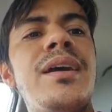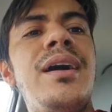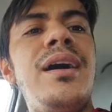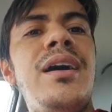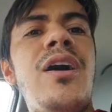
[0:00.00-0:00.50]

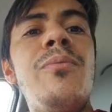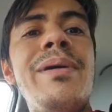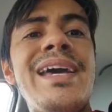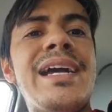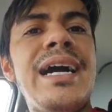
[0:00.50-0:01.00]
a, ao
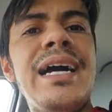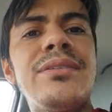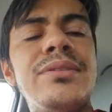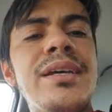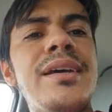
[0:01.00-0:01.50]

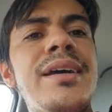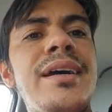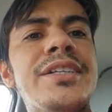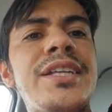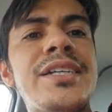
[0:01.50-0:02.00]
mercado, né?
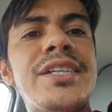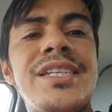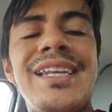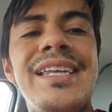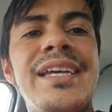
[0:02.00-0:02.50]
As taxas
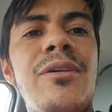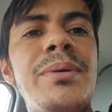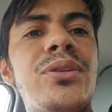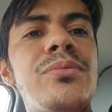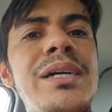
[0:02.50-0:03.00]
Selic
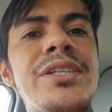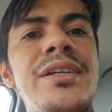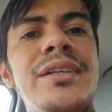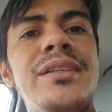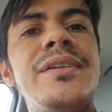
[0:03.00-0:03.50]
aumentou
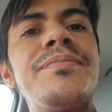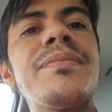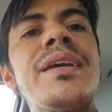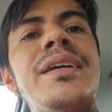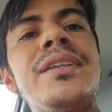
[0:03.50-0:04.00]
bastante.
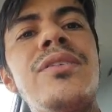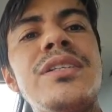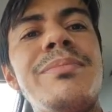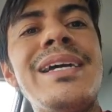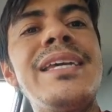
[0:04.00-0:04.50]
Então
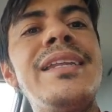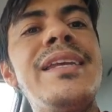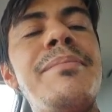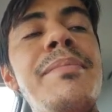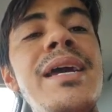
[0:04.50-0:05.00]
as
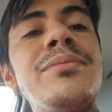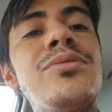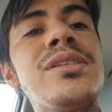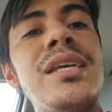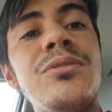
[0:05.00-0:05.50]
maquininhas,
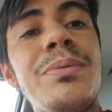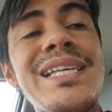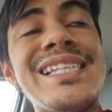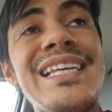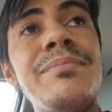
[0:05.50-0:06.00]
mesmo sendo
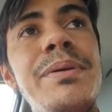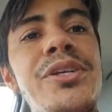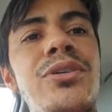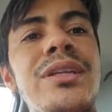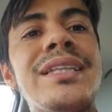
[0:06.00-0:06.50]
para
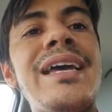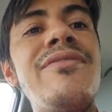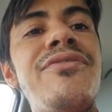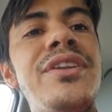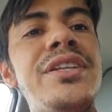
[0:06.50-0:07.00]
CNPJ da
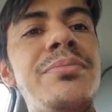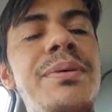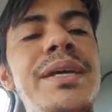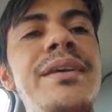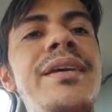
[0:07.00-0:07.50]
Infinity
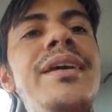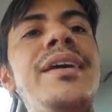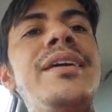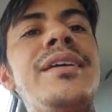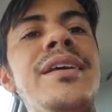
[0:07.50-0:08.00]
Pay,
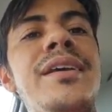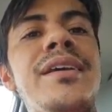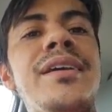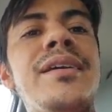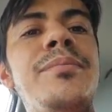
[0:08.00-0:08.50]

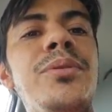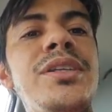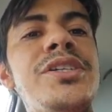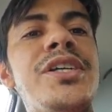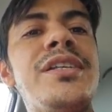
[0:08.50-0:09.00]
que
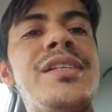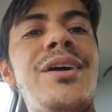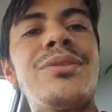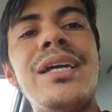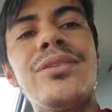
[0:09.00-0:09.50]
muita gente
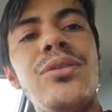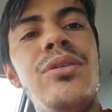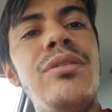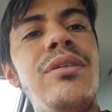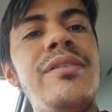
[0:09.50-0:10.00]
saiu da
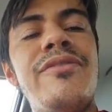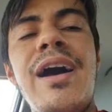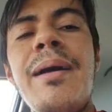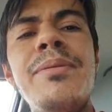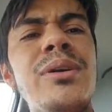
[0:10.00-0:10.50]
Tom,
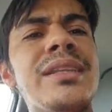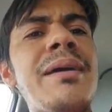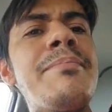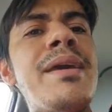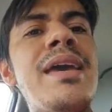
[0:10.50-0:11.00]
abriu
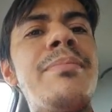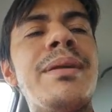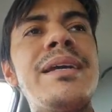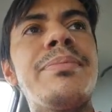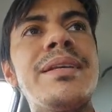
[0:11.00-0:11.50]
até MEI
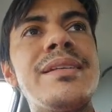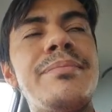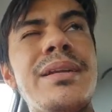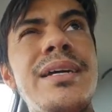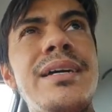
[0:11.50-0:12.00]
para ir
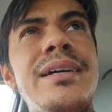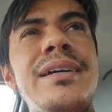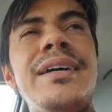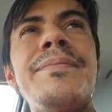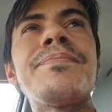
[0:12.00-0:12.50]

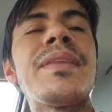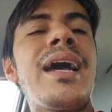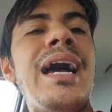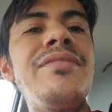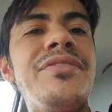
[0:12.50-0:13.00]
para
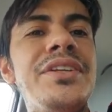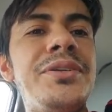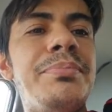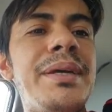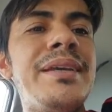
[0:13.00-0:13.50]
a
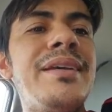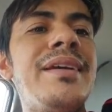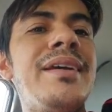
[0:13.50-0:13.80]
Infinity Pay,